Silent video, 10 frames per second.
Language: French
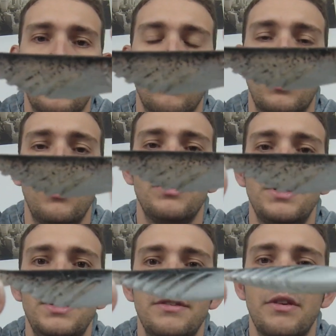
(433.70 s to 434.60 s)
Donc là
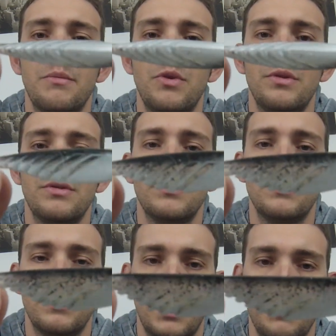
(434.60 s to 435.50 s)
aussi, c'est vraiment euh,
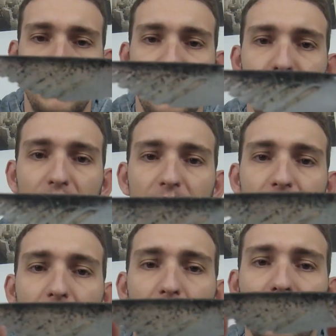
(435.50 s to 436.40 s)
un petit leurre qui
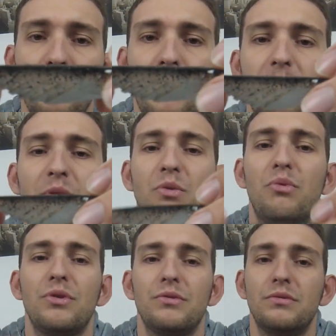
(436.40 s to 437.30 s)
m'a rapporté pas mal de
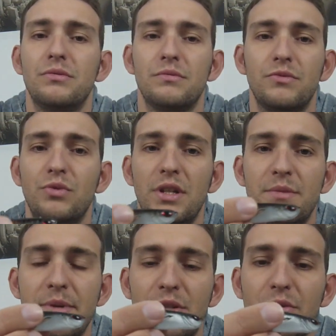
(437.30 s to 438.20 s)
poissons, toutes
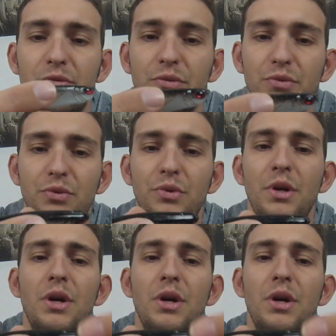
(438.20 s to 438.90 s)
espèces confondues.